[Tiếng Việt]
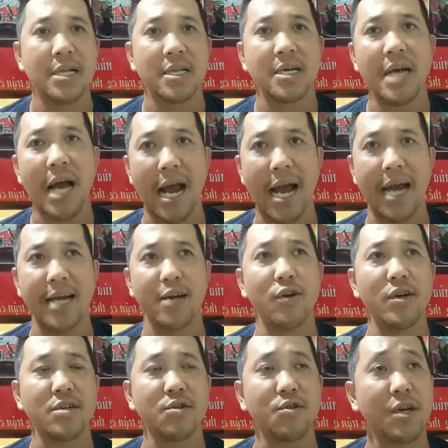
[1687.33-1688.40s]
Thứ hai, đối
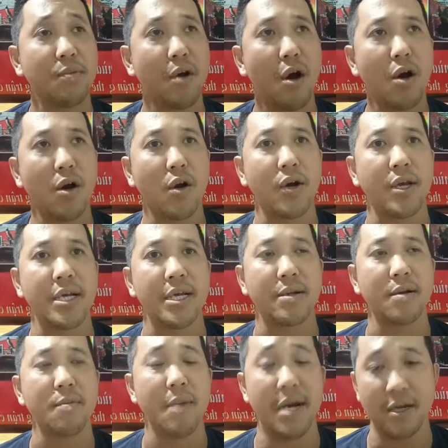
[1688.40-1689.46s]
với những chú chim đó rồi
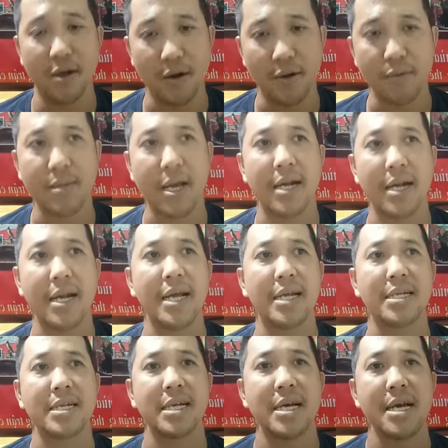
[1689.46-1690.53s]
nó bị rồi, chúng ta
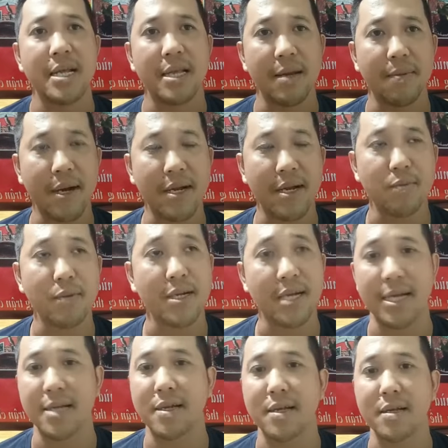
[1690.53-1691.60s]
nên tìm cách chúng ta trị,
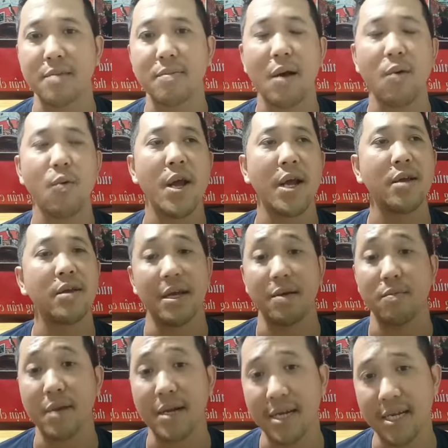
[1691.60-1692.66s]
chúng ta quên cái
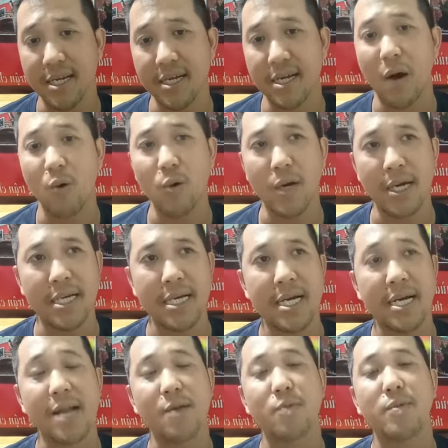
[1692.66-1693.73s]
chuyện ta đi đấu đi,
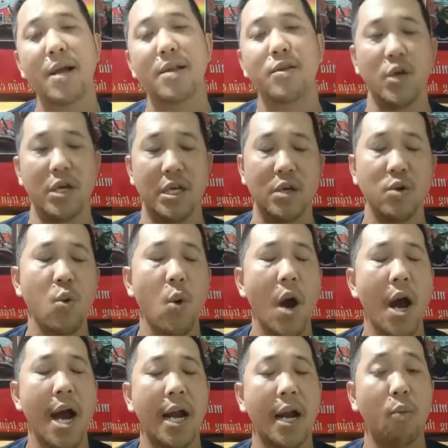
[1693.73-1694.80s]
nên chúng ta chuyển
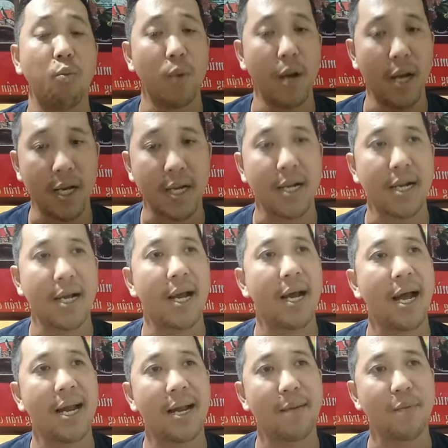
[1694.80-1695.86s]
qua lồng lực.
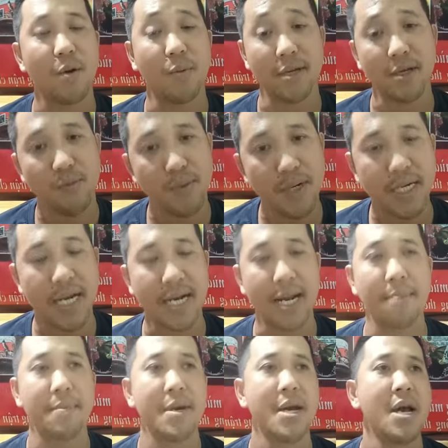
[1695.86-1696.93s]
Anh em có lồng lực 60 anh
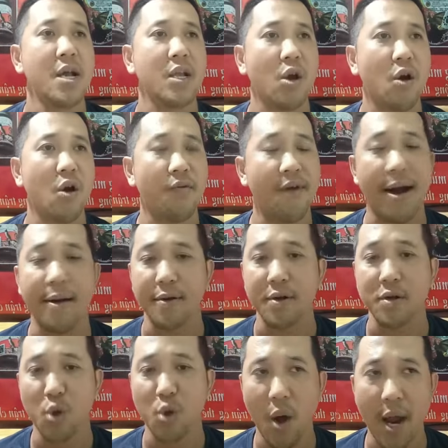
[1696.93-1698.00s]
em cho vào cho
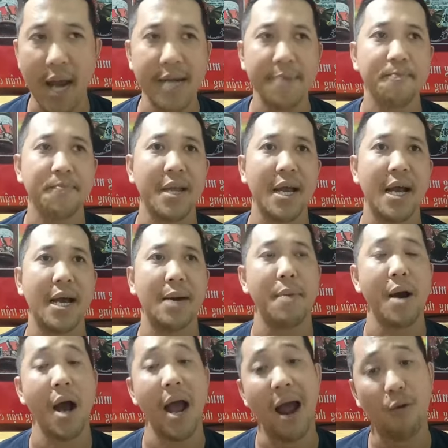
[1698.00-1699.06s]
nó thoáng nha,
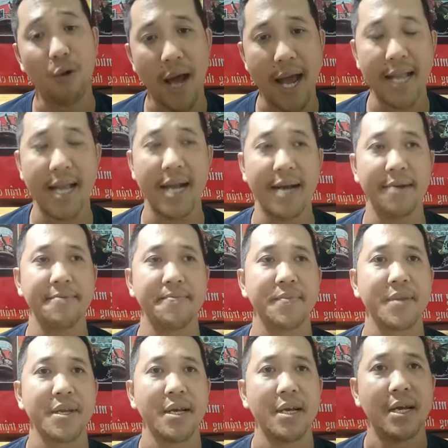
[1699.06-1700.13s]
mở áo ra nha.
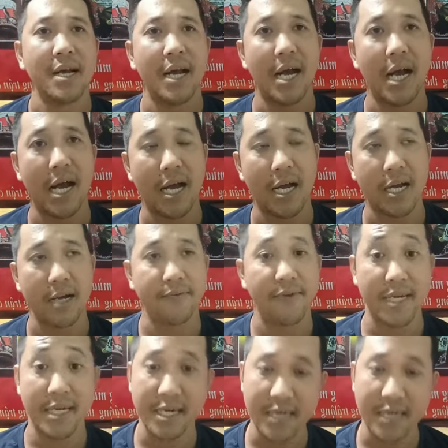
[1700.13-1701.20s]

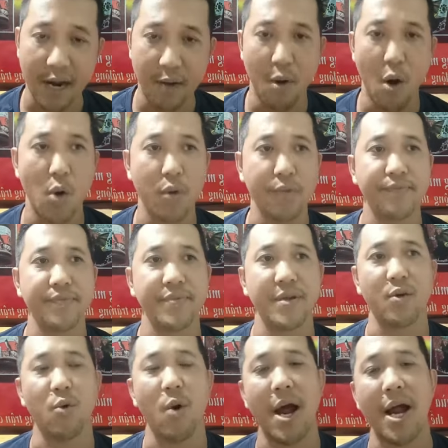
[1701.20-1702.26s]
Vị trí treo 1,
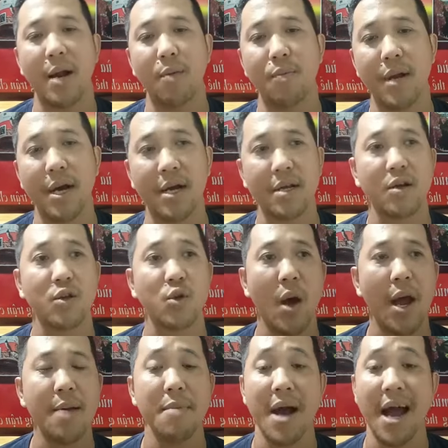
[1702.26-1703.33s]
qua lồng lực cho
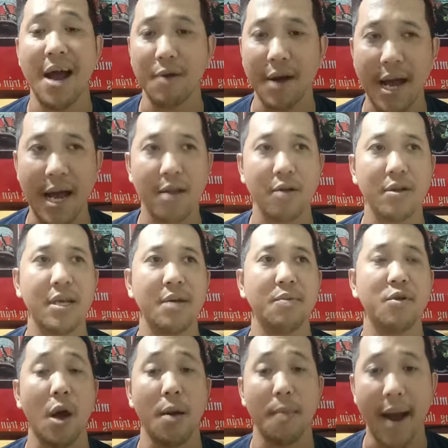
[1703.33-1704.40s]
thoáng, mở áo ra cho chim
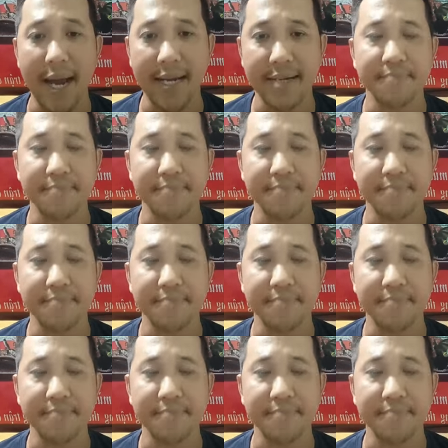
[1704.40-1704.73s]
nó thoải mái.